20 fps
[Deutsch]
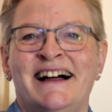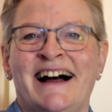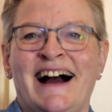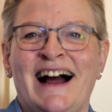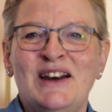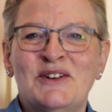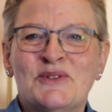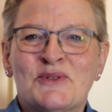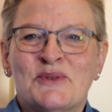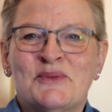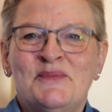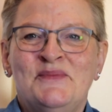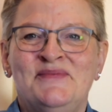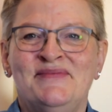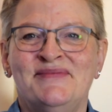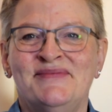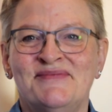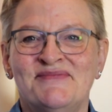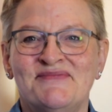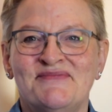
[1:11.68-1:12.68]
Hallo,
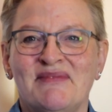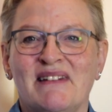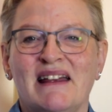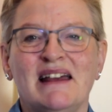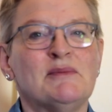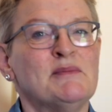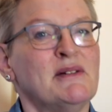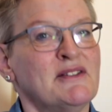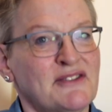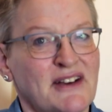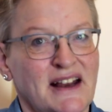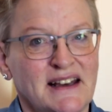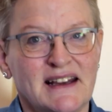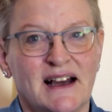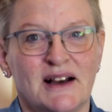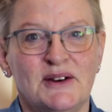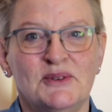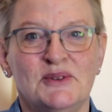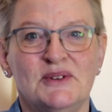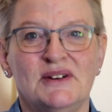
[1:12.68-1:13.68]
ich bin
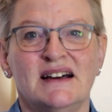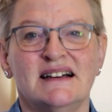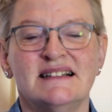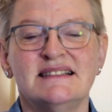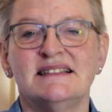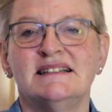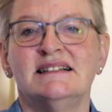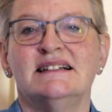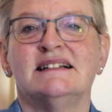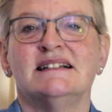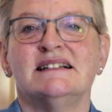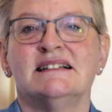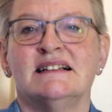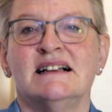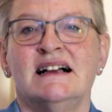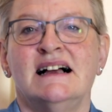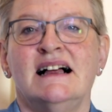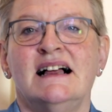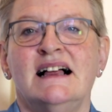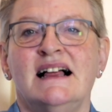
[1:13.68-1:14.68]
Fenja Lüders
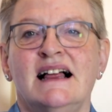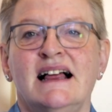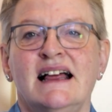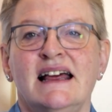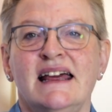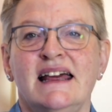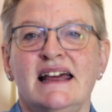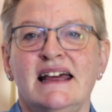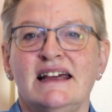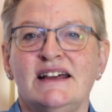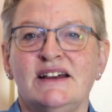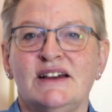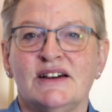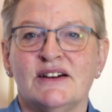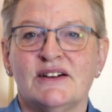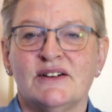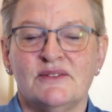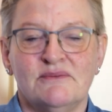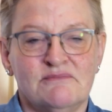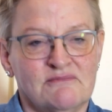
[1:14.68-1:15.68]

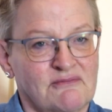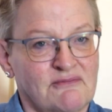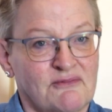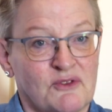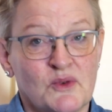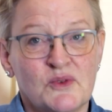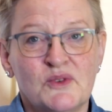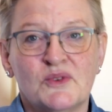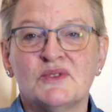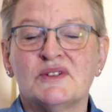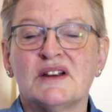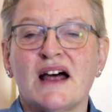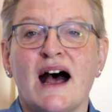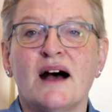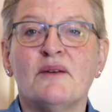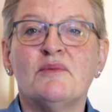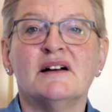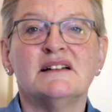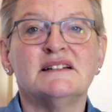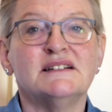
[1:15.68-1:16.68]
ich wohne und
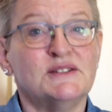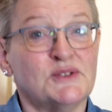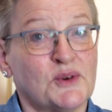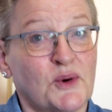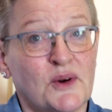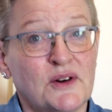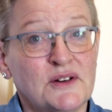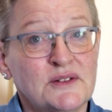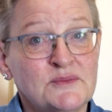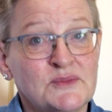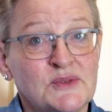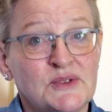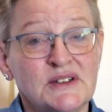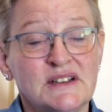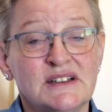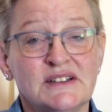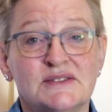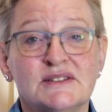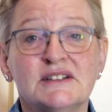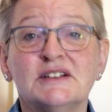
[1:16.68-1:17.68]
arbeite in Oldenburg
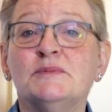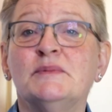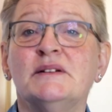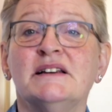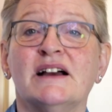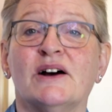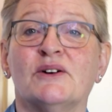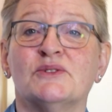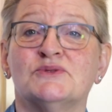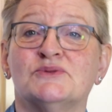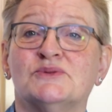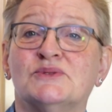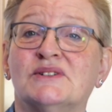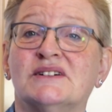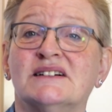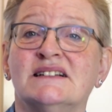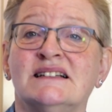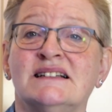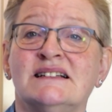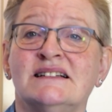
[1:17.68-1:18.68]
und ich bin die
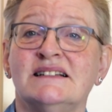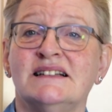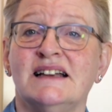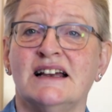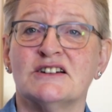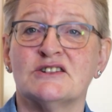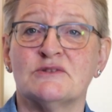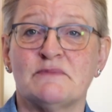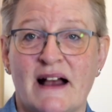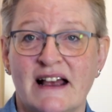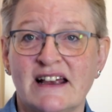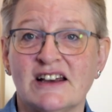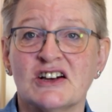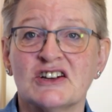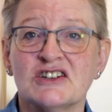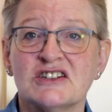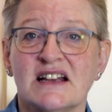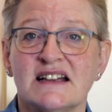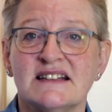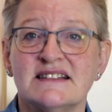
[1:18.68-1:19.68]
Autorin der
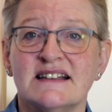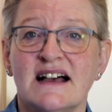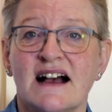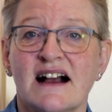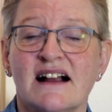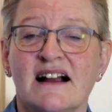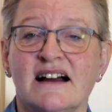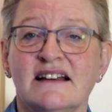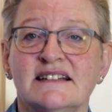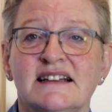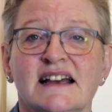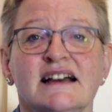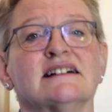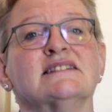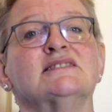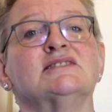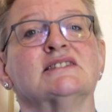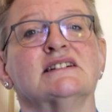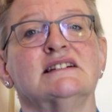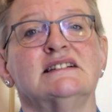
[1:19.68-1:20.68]
Speicherstadtsaga,
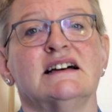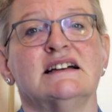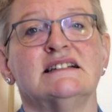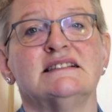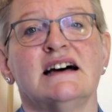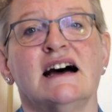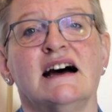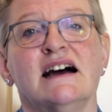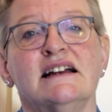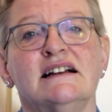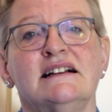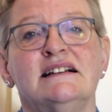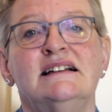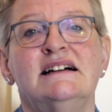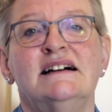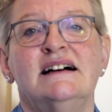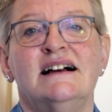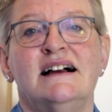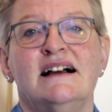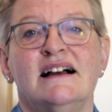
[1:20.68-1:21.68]
deren dritter Teil,
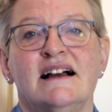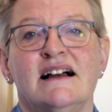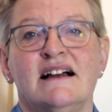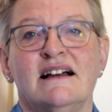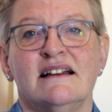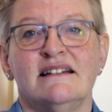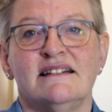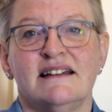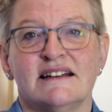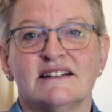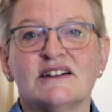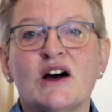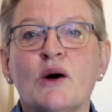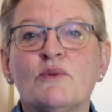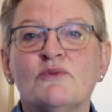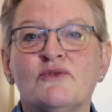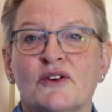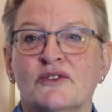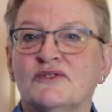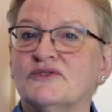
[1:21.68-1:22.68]
Der
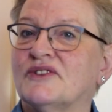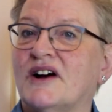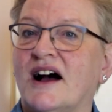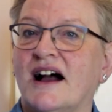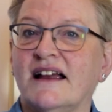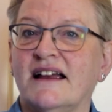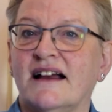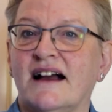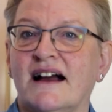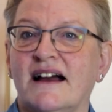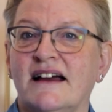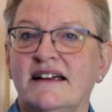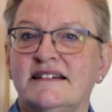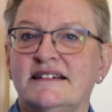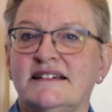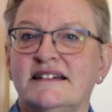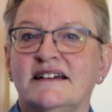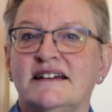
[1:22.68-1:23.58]
Traum von Freiheit,